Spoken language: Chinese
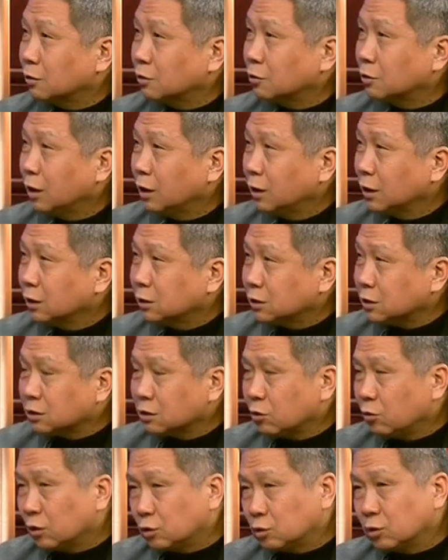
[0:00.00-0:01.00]
就是其
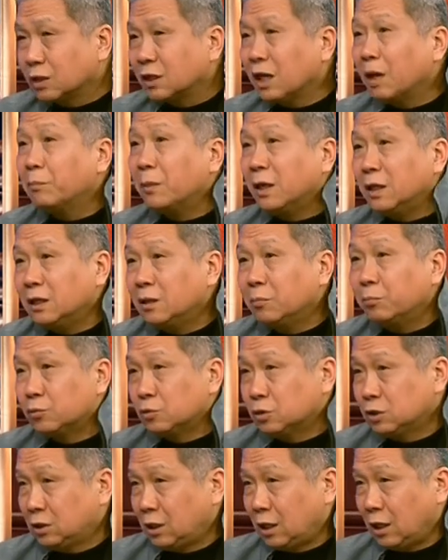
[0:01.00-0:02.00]
实我觉得他本意
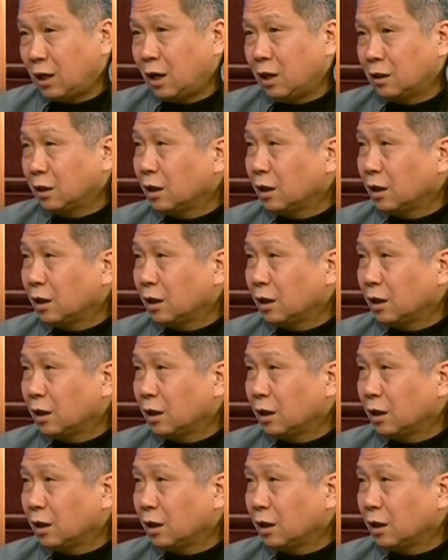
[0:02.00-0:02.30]
不是那样，